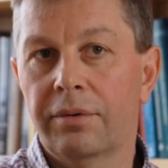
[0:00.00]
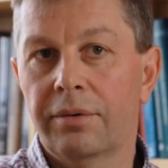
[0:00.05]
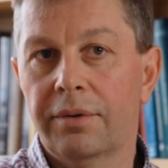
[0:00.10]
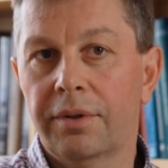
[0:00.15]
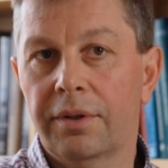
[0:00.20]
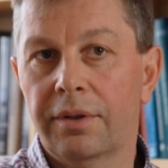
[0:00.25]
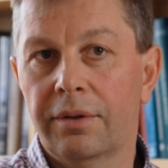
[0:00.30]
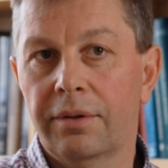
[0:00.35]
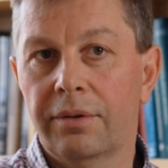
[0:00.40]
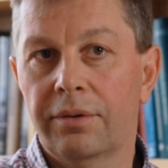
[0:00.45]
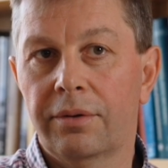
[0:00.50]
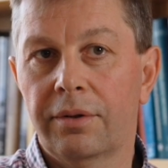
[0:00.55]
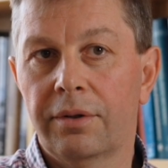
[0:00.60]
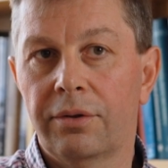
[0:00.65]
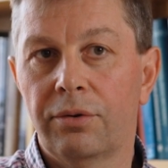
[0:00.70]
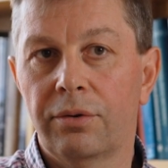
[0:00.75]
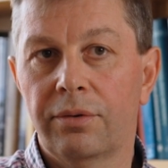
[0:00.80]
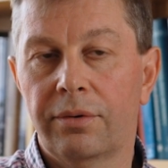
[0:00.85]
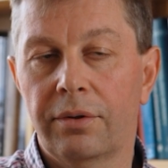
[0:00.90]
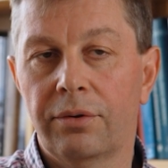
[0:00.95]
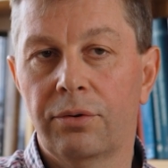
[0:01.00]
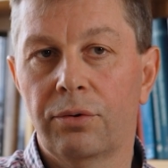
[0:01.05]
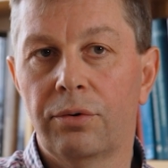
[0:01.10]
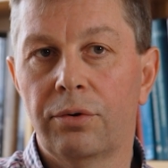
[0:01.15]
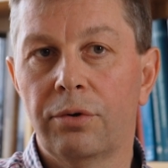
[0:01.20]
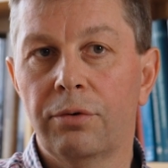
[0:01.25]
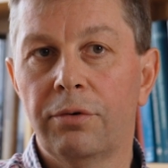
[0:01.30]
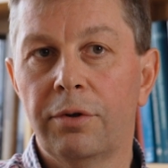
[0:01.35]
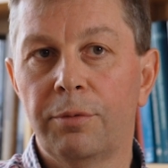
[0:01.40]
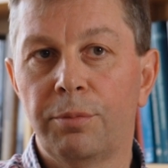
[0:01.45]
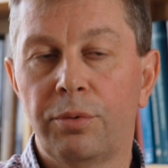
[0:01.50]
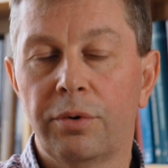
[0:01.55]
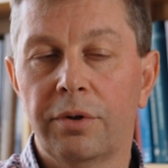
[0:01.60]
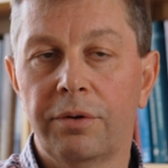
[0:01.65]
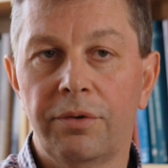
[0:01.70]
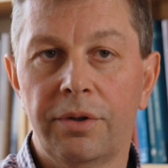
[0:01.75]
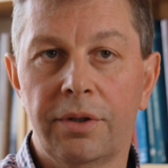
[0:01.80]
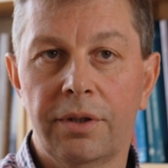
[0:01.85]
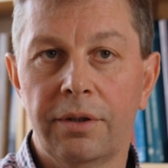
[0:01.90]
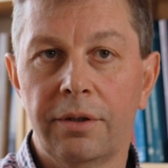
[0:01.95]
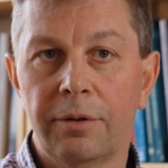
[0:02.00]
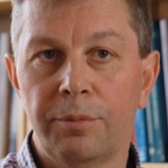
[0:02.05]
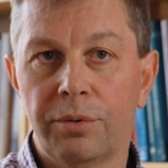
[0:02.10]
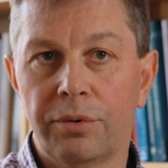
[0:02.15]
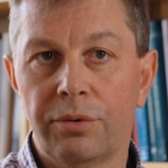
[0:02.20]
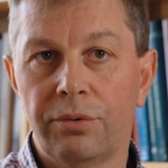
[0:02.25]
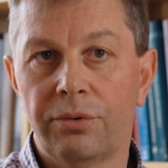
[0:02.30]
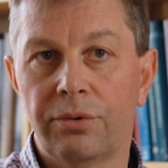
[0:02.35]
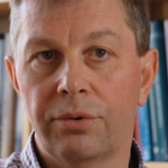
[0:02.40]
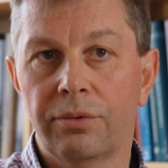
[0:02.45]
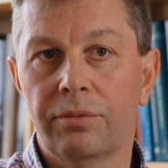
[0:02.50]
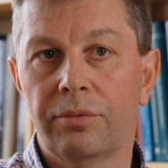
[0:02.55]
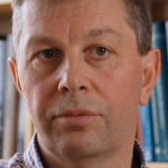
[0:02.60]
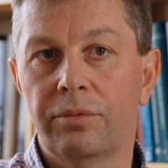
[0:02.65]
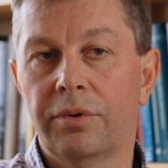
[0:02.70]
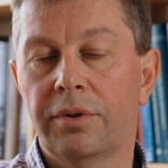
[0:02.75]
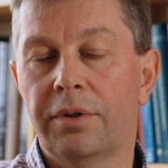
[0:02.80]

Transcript: ces, zones de vie pour éviter des pollutions ou